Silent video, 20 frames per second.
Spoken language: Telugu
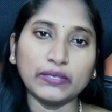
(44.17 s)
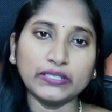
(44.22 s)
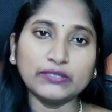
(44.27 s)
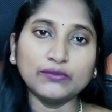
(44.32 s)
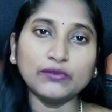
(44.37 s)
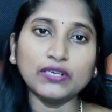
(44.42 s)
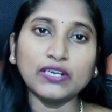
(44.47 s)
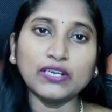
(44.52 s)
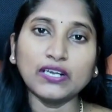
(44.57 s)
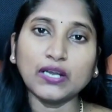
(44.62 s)

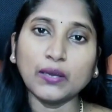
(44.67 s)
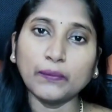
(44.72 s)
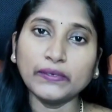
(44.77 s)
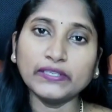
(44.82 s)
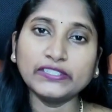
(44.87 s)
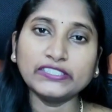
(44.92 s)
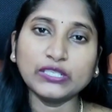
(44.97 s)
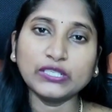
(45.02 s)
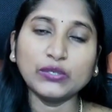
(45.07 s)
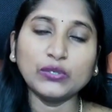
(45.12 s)
ప్రతి ఒక్క
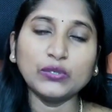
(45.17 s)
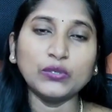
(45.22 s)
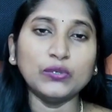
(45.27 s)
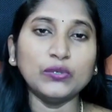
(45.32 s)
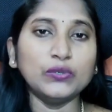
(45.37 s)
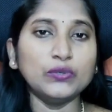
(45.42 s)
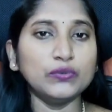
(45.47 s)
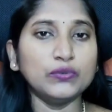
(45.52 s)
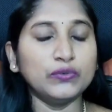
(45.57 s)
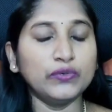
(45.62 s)
కపుల్స్లో
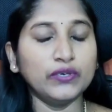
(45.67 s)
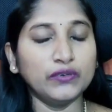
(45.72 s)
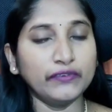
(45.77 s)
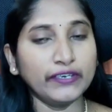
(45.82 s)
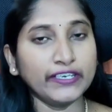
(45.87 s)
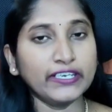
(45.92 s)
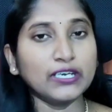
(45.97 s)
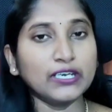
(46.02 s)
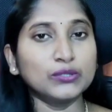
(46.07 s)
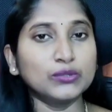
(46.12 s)

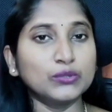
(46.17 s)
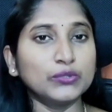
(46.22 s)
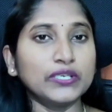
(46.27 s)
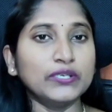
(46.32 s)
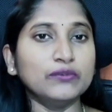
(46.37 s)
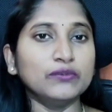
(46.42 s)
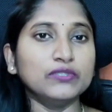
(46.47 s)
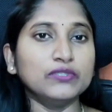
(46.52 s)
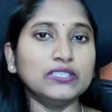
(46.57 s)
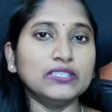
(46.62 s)

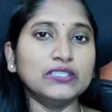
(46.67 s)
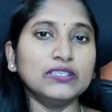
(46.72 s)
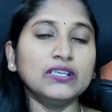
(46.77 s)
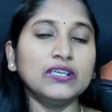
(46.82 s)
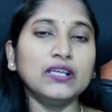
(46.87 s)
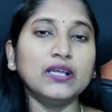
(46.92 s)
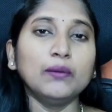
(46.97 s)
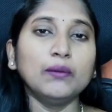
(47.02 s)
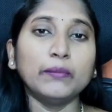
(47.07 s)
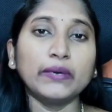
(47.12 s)
వెంటాడుతూనే ఉంది
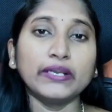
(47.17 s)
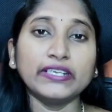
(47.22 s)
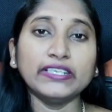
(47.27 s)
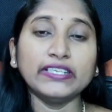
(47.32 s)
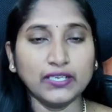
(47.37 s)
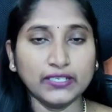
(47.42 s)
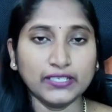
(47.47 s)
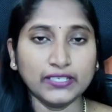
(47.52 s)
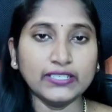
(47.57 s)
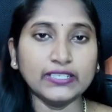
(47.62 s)
మరి
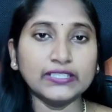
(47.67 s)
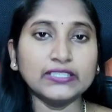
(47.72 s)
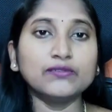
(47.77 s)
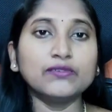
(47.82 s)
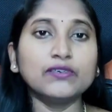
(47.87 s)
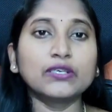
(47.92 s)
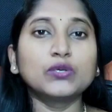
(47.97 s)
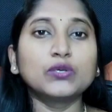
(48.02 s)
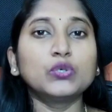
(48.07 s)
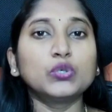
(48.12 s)
అంటే
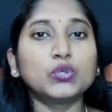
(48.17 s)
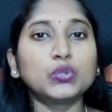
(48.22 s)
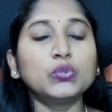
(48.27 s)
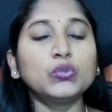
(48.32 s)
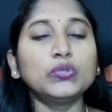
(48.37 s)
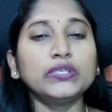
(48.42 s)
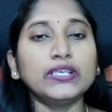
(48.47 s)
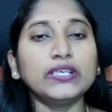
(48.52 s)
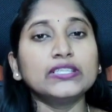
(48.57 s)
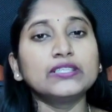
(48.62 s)
ఎంతవరకు
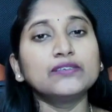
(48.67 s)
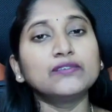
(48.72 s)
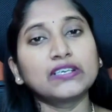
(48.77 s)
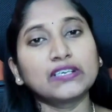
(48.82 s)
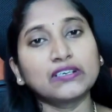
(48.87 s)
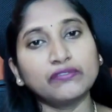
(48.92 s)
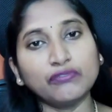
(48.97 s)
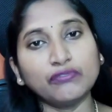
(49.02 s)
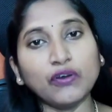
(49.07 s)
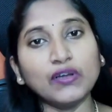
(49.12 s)
ట్రూ
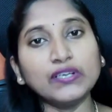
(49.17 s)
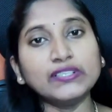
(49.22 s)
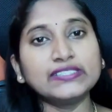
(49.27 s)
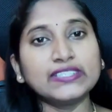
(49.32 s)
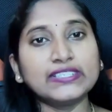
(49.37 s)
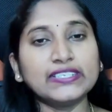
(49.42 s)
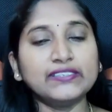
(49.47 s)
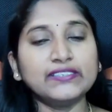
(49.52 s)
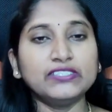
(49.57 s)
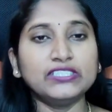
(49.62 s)
ఎంతవరకు
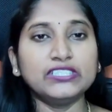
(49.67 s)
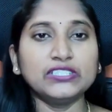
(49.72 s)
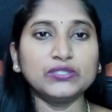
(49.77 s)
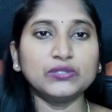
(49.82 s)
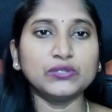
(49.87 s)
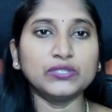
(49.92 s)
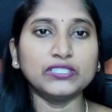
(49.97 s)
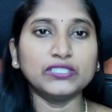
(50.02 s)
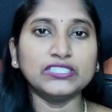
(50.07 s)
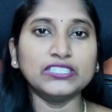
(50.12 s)
ఫాల్స్ అనే
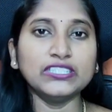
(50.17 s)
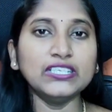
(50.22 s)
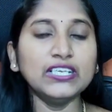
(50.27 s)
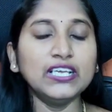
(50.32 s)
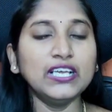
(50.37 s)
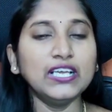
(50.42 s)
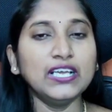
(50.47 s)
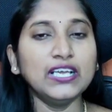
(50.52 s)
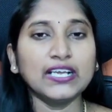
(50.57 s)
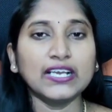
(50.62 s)
విషయం గురించి
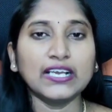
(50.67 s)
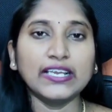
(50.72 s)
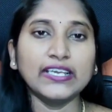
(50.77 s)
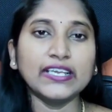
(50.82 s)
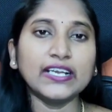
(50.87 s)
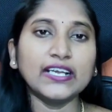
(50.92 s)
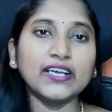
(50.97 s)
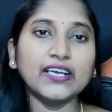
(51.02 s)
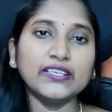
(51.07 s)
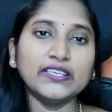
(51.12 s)

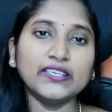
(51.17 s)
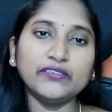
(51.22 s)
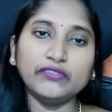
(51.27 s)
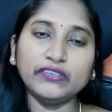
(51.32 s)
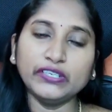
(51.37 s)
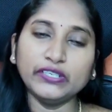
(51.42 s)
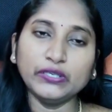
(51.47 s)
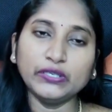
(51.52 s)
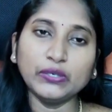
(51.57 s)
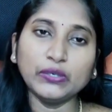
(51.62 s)
క్లియర్గా ఈ
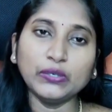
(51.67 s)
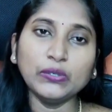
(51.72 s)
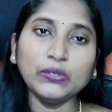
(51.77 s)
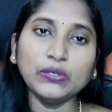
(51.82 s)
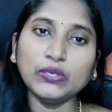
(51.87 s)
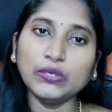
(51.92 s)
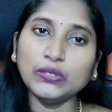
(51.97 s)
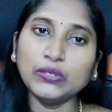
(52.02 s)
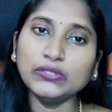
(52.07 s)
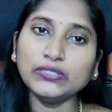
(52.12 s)

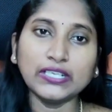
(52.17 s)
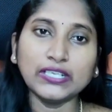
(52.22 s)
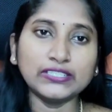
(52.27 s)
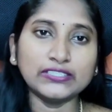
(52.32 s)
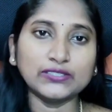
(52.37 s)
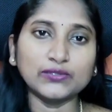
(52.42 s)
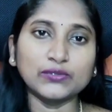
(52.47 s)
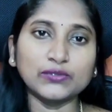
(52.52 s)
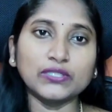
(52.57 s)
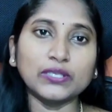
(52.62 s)
వీడియోలో
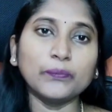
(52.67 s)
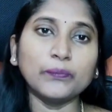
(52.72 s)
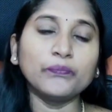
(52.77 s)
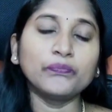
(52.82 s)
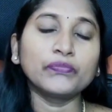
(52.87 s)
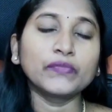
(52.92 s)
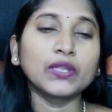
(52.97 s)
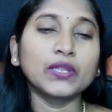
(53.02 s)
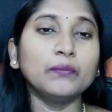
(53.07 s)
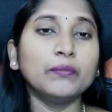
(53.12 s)
తెలుసుకుందాం
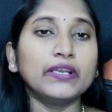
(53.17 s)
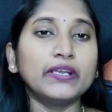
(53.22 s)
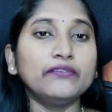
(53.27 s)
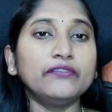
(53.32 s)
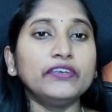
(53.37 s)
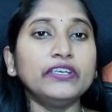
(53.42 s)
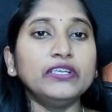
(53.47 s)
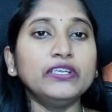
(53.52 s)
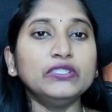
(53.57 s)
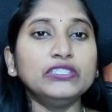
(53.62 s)
మరి
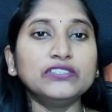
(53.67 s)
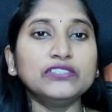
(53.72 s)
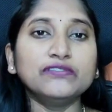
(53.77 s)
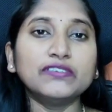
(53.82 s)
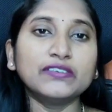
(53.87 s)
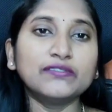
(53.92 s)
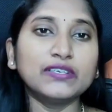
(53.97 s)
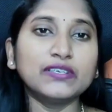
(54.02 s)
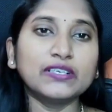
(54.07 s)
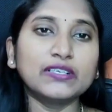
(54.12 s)
వీడియో
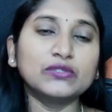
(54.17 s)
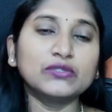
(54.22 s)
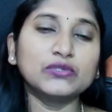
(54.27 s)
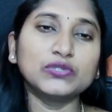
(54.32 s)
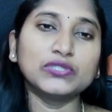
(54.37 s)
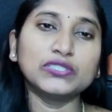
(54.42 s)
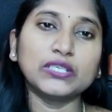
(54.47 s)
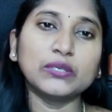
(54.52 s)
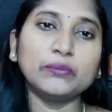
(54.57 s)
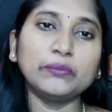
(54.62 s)
చివరి వరకు
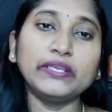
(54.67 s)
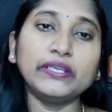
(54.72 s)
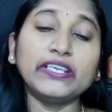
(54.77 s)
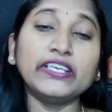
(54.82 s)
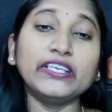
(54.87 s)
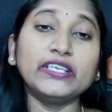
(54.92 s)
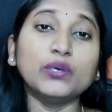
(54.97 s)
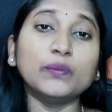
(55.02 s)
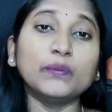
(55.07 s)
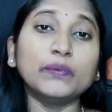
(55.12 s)
చూస్తే
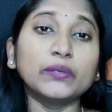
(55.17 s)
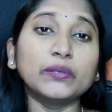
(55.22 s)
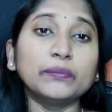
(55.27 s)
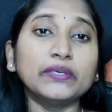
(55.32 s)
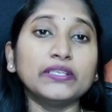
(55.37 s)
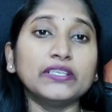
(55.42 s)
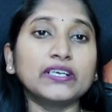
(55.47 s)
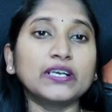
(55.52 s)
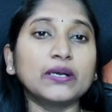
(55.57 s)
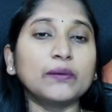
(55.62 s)
మీకు ఈ టాపిక్
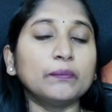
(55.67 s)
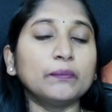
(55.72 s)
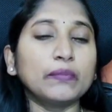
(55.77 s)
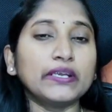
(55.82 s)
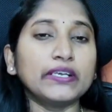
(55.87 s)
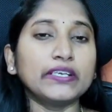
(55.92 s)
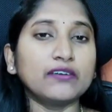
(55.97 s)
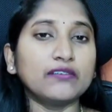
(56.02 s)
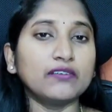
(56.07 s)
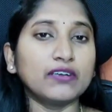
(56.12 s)
మీద
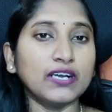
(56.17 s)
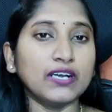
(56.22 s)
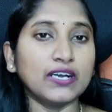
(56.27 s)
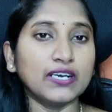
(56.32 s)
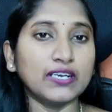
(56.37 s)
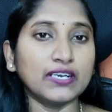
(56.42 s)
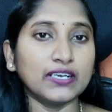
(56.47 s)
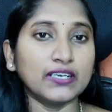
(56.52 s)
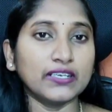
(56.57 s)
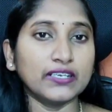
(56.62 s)
కంప్లీట్
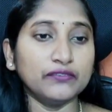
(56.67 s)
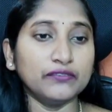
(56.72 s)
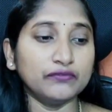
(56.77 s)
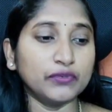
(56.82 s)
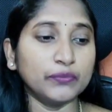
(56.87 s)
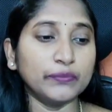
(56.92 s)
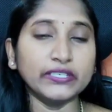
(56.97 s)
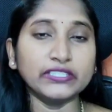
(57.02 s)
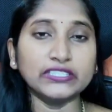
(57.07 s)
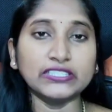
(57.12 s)
అవగాహన
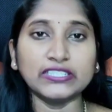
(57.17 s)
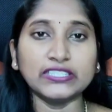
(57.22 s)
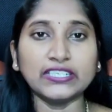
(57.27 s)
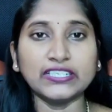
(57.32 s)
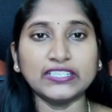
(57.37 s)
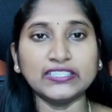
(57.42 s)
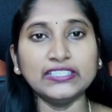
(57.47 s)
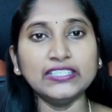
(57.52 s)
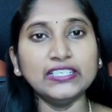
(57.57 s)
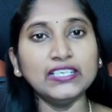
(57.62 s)
ఇన్ఫర్మేషన్
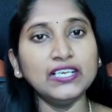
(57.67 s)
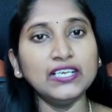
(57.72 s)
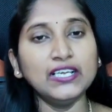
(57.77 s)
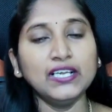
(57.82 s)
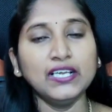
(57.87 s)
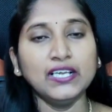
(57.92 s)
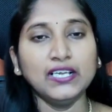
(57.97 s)
అనేది